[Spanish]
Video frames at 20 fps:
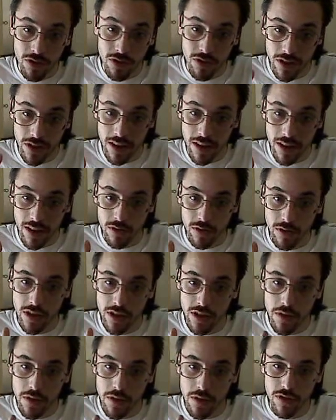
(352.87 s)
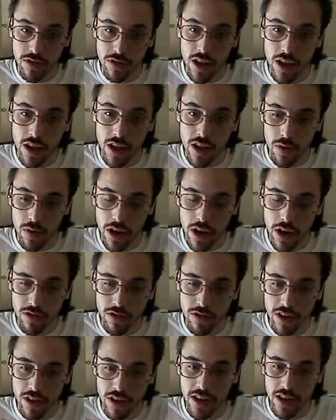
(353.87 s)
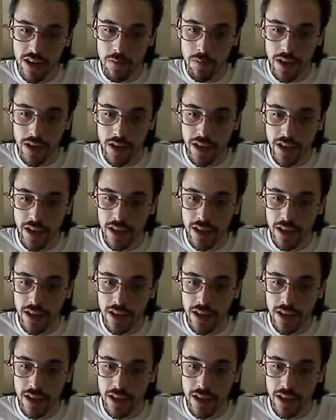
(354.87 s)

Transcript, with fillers: de la segunda persona del plural usada en España